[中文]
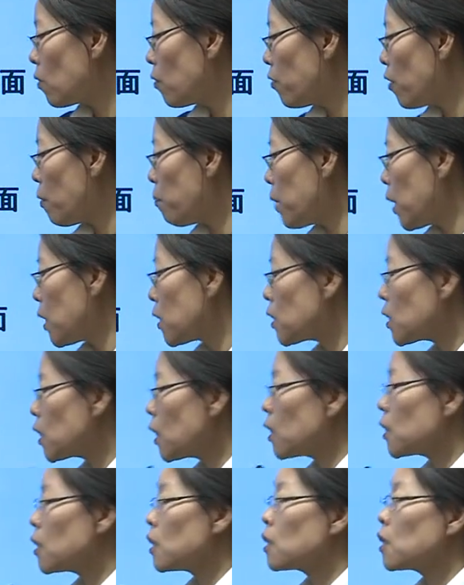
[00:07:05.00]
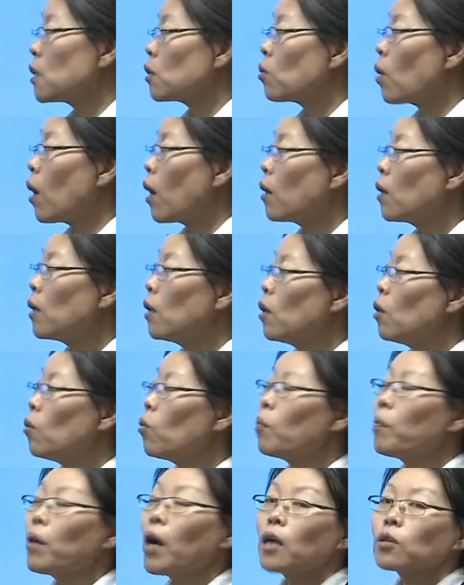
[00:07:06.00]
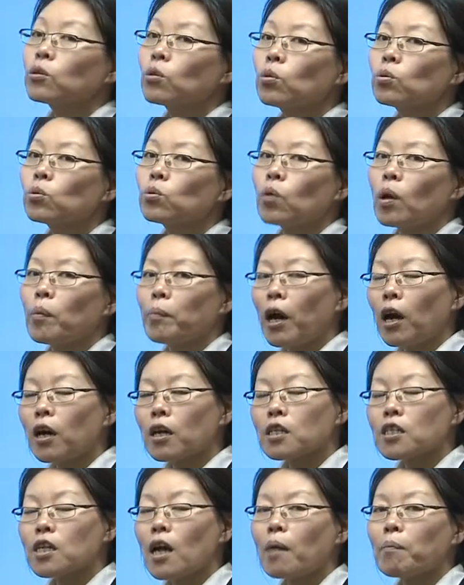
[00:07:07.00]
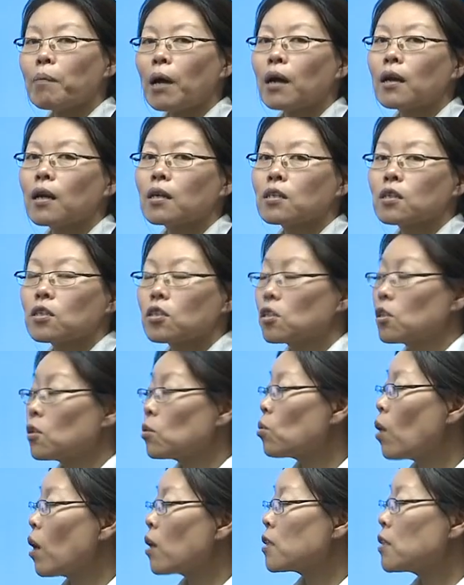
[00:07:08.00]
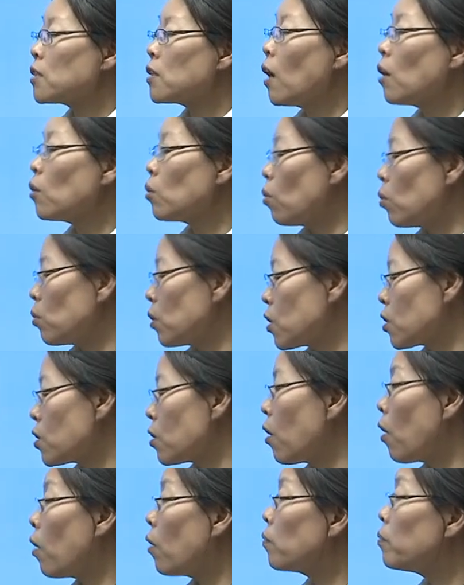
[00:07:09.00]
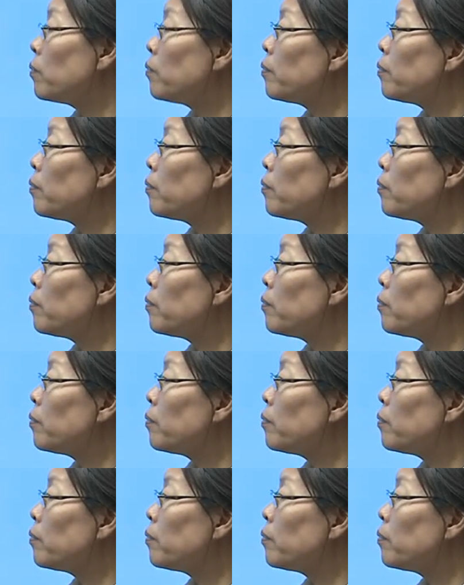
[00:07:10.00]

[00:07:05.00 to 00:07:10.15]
分别是这些形状。我们看从左面和上面呢是形状相同的时候。